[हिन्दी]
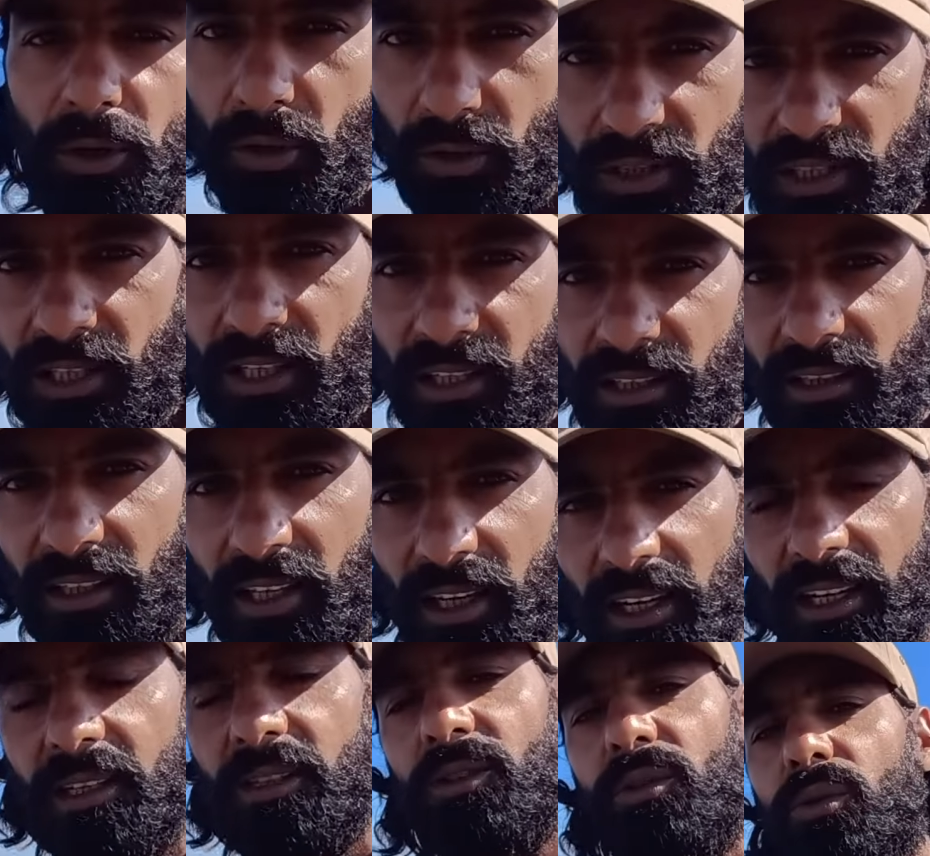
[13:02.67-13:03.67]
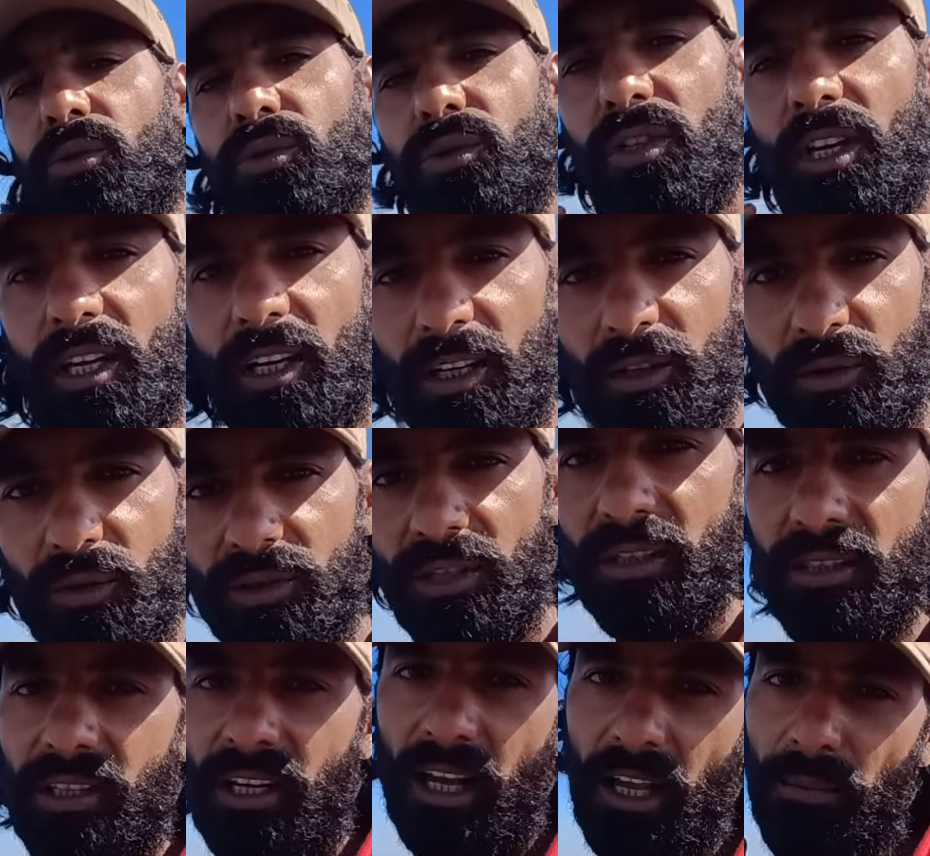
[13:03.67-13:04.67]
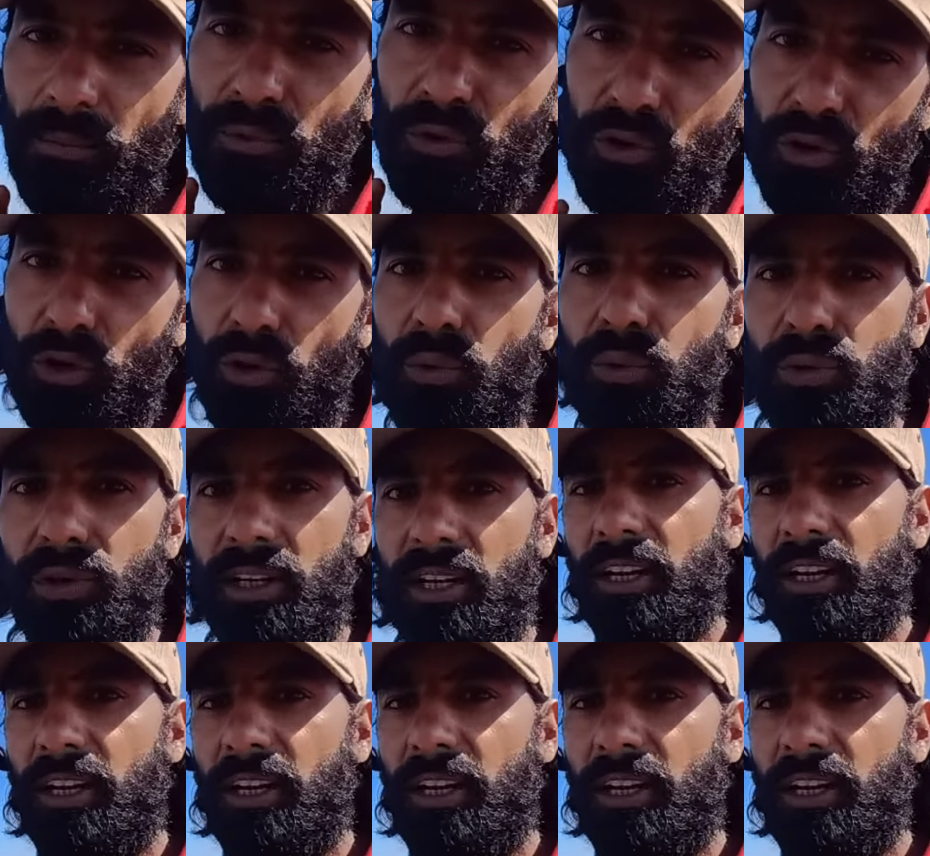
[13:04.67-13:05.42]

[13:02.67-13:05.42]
वीडियो अच्छी लगती है तो चैनल को सब्सक्राइब ज़रूर